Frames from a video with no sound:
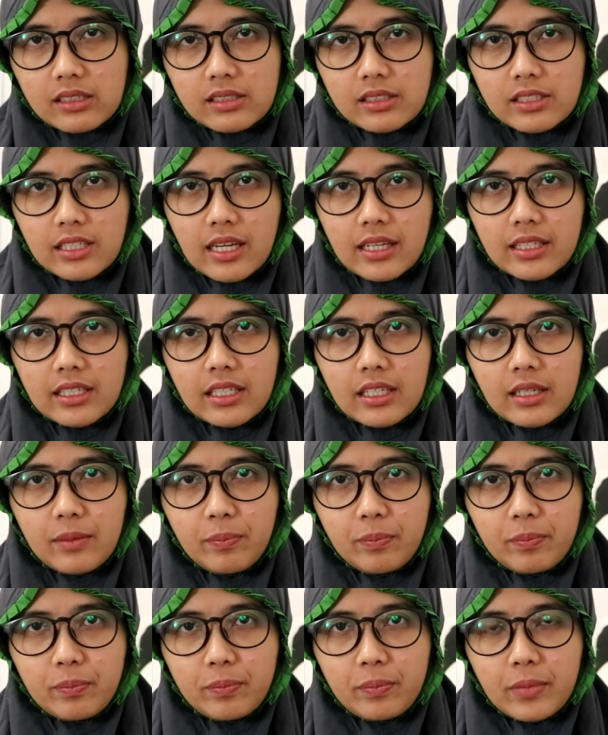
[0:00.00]

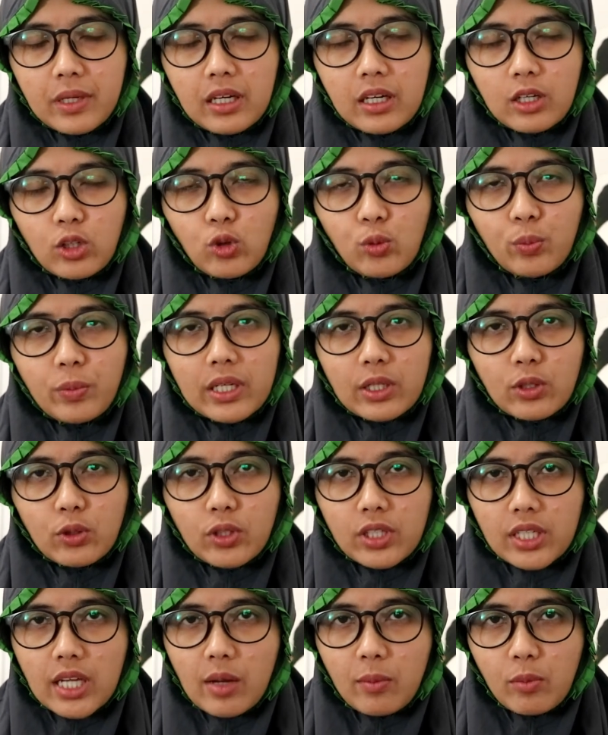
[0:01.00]
jadi e,
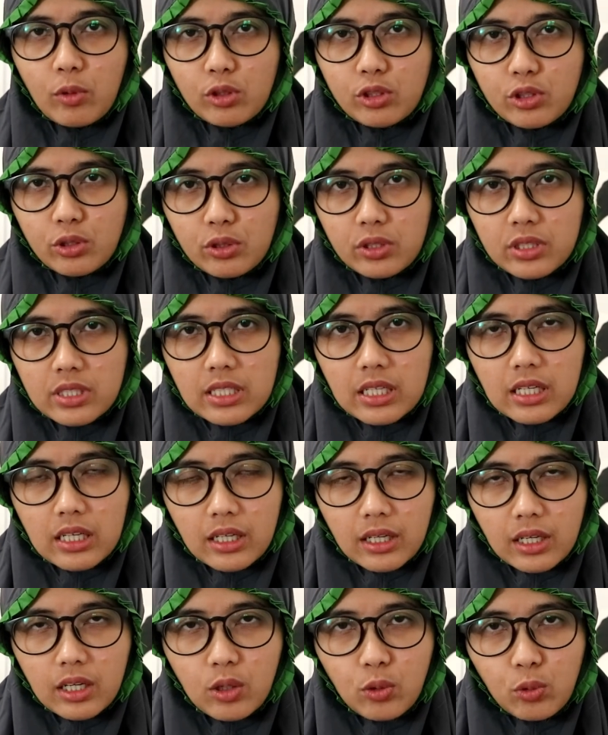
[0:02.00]
gubernurnya Moskow
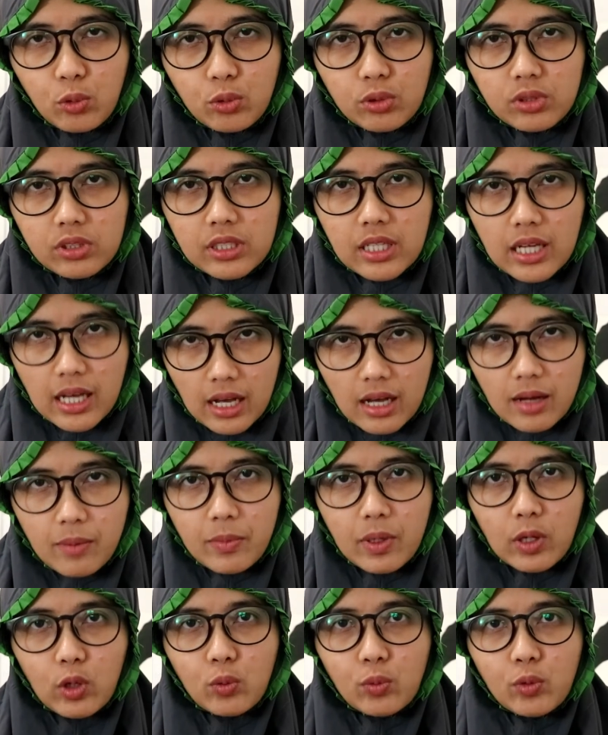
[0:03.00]
sendiri udah
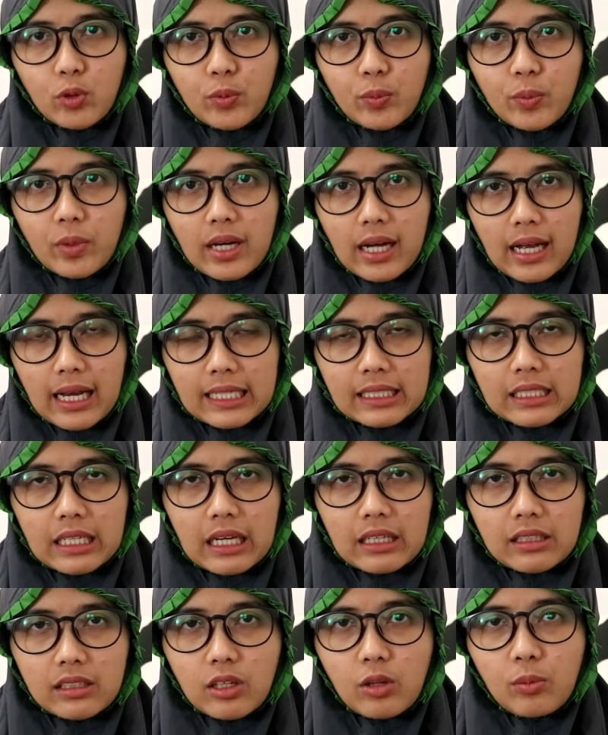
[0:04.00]
mengumumkan
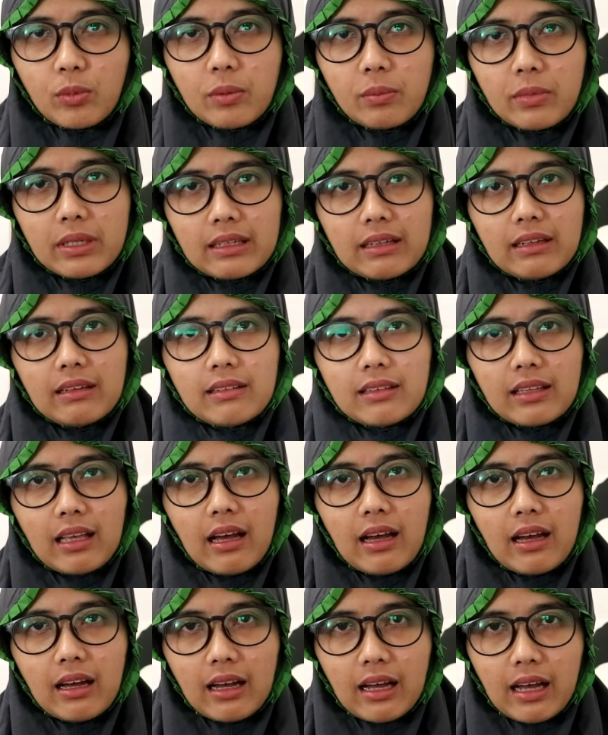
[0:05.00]
atau
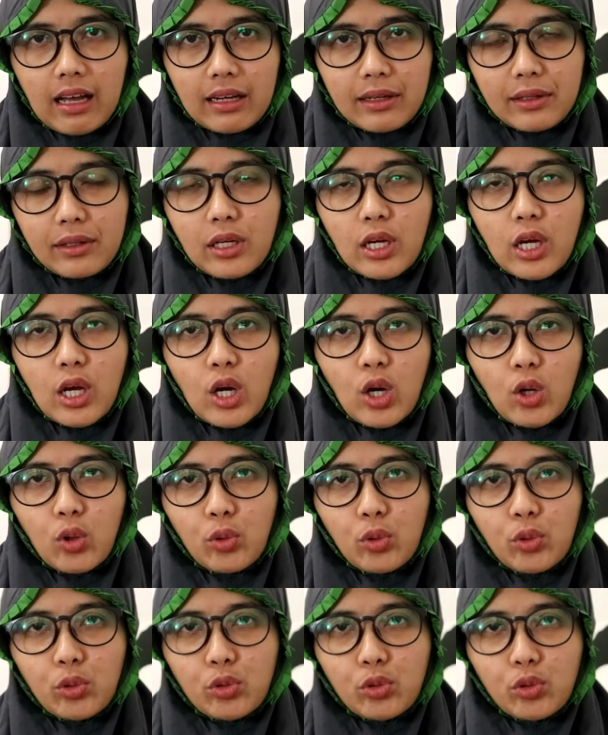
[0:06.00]
memerintahkan
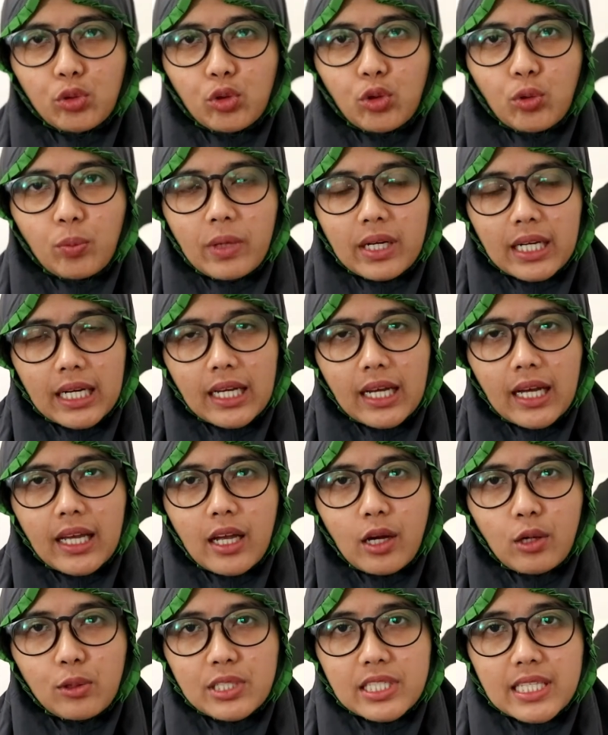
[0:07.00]
untuk mereka
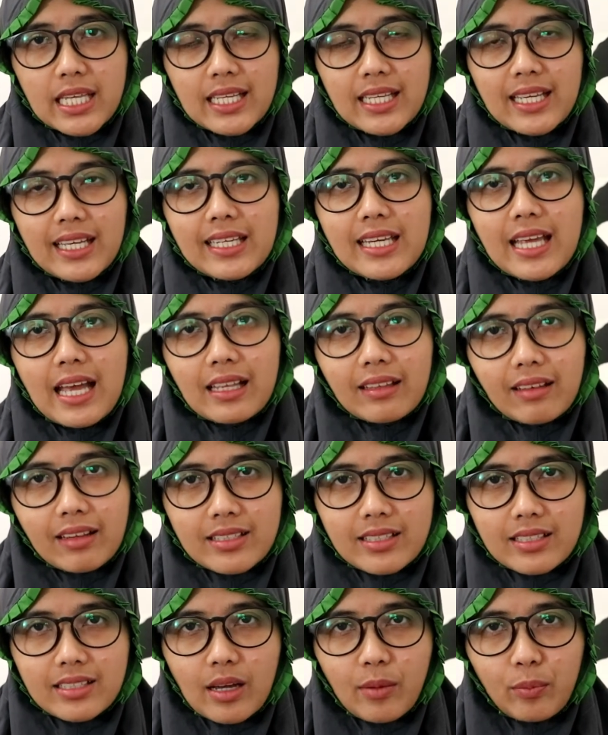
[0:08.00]
yang usianya di
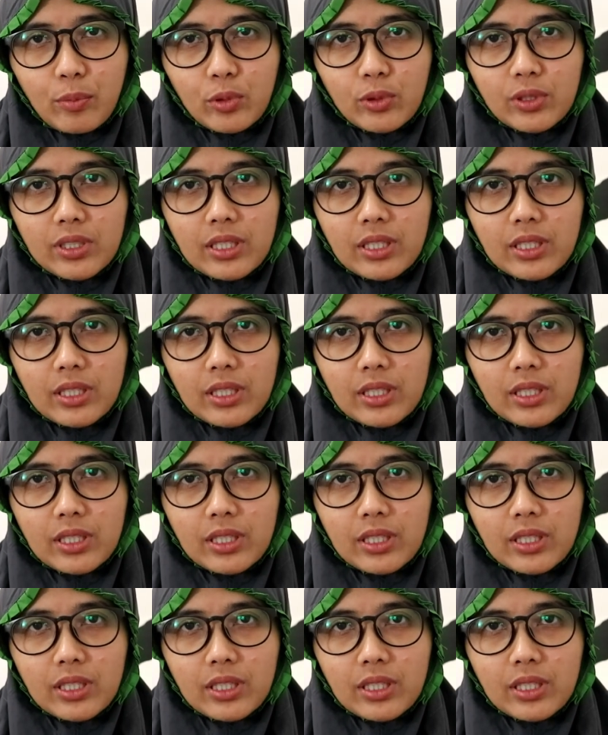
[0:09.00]
atas 65